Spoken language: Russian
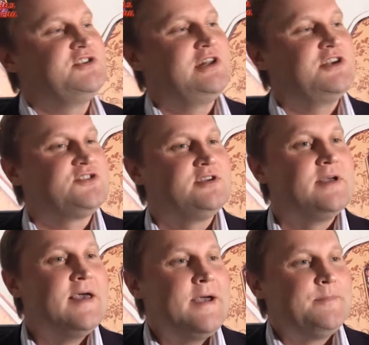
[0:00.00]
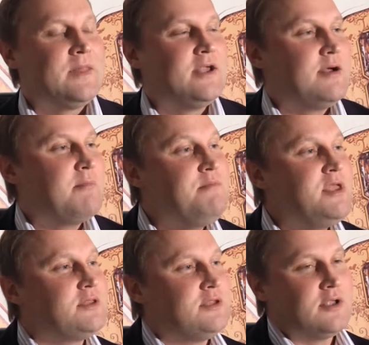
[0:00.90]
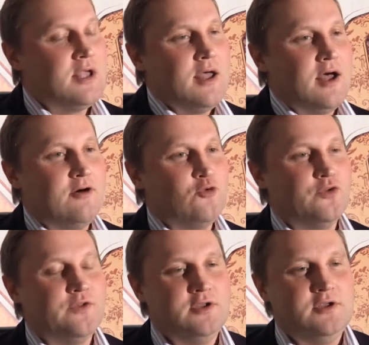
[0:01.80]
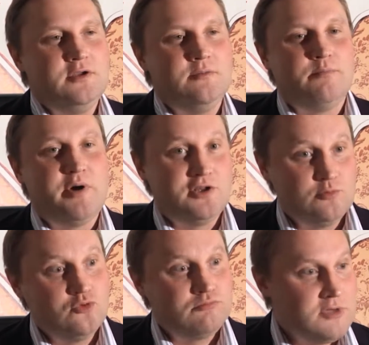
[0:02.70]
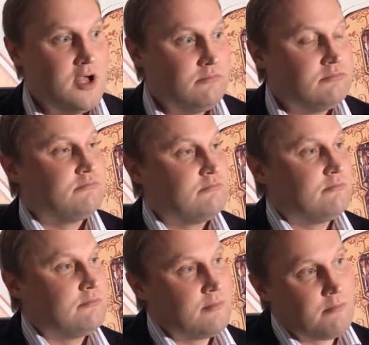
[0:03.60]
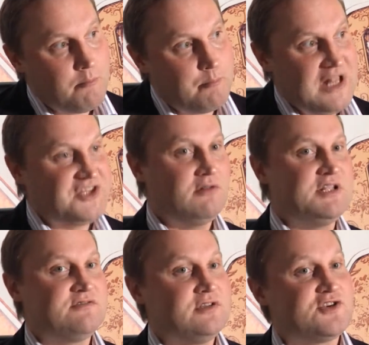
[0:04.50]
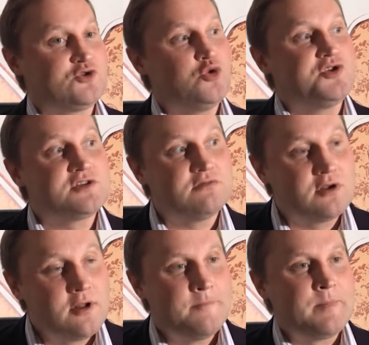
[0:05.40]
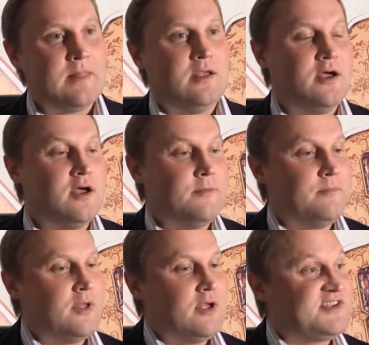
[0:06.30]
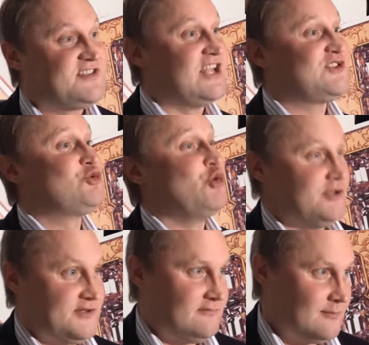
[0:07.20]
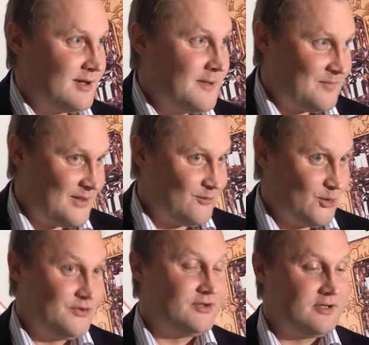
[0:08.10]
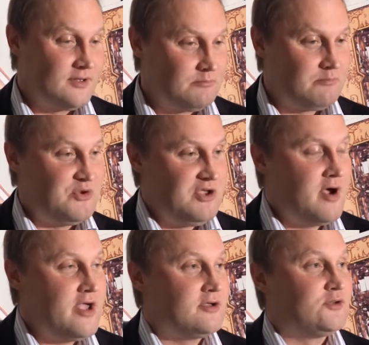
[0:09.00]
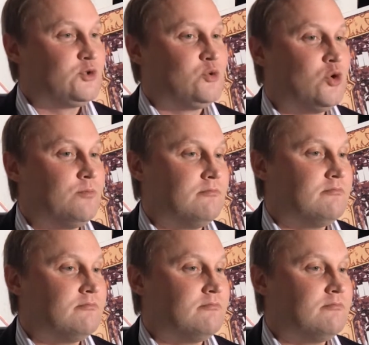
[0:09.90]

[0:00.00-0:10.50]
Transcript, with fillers: интересные э, моменты. Вот. И поэтому, да, приоткрывать свои достоинства э, с достоинством. Вот. Э, понимая, что